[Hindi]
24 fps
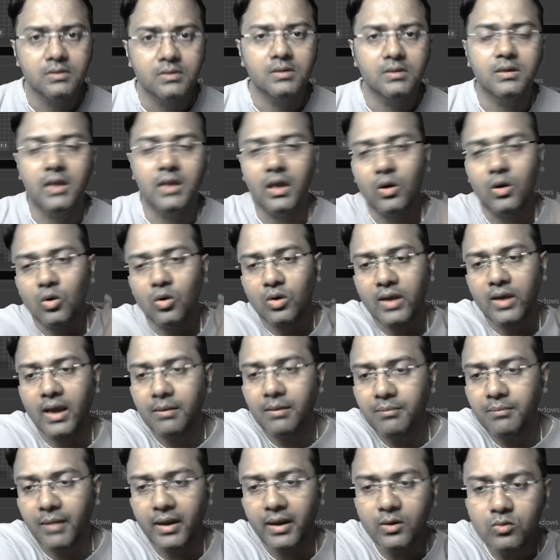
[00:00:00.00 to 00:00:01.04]
ये हो गया
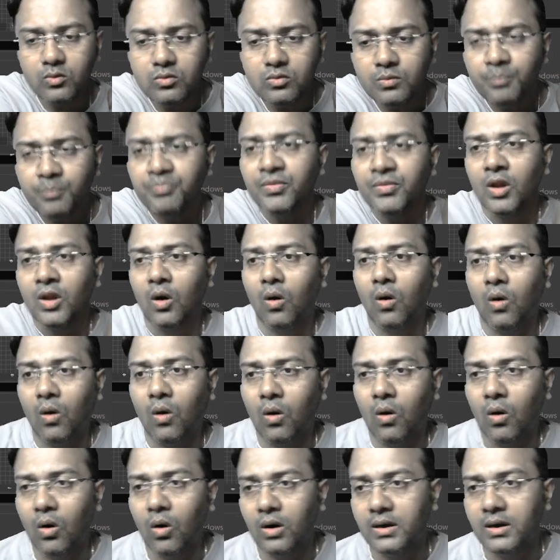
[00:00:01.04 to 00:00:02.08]
मेनू
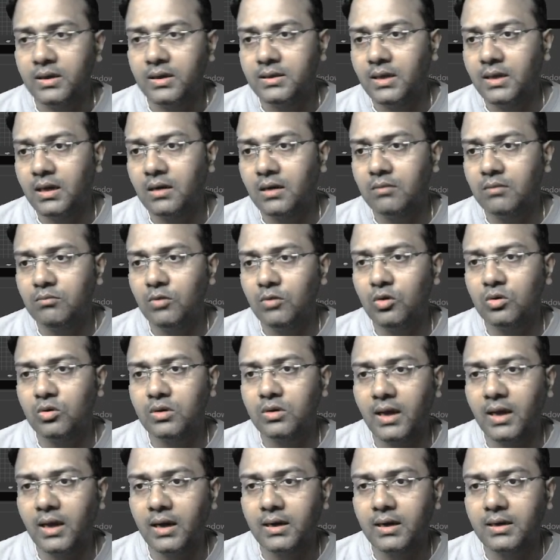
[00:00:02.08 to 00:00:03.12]
और इधर हम लोग
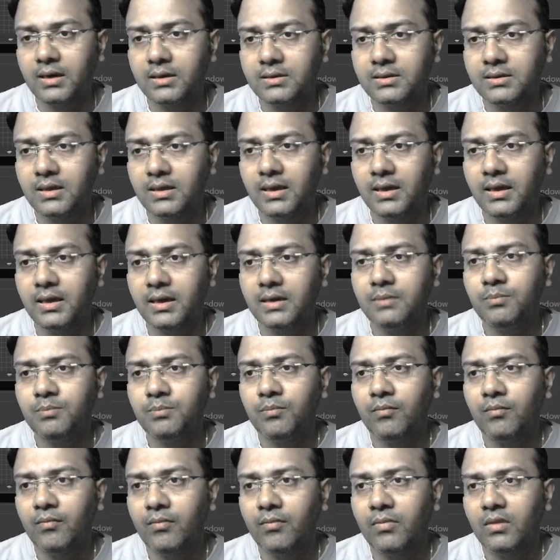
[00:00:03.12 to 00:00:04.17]
क्या करते हैं
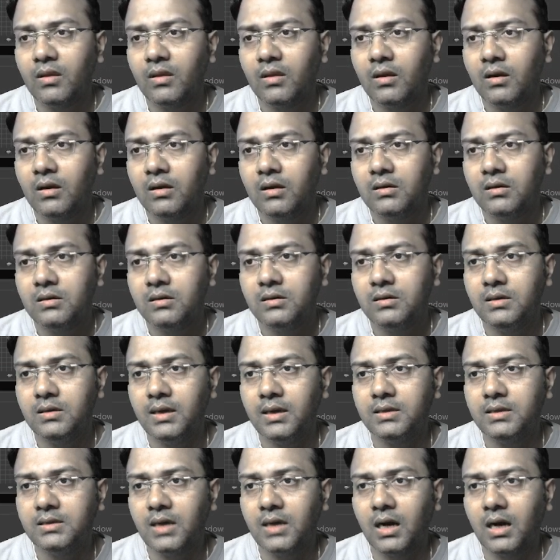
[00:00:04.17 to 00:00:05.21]

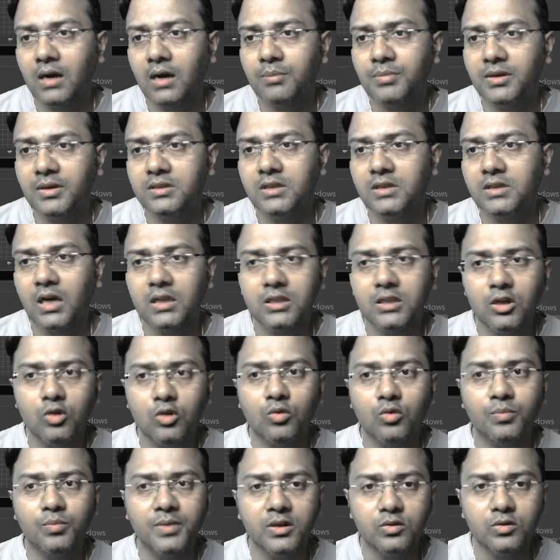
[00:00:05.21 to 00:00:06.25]
ये जगह पे जाते
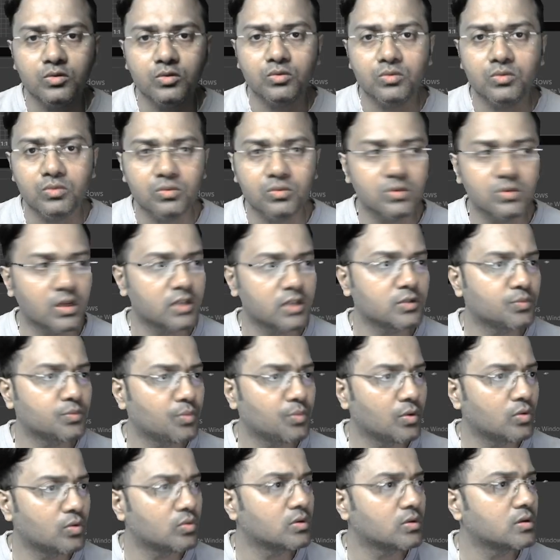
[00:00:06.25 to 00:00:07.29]
ओपन टू
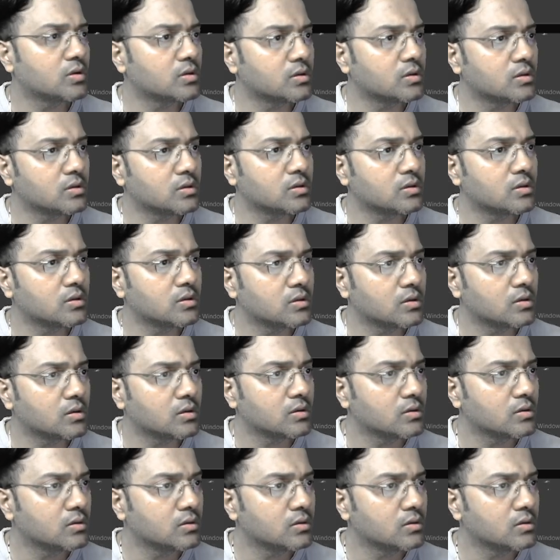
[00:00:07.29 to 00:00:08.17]
एक्सप्लोरर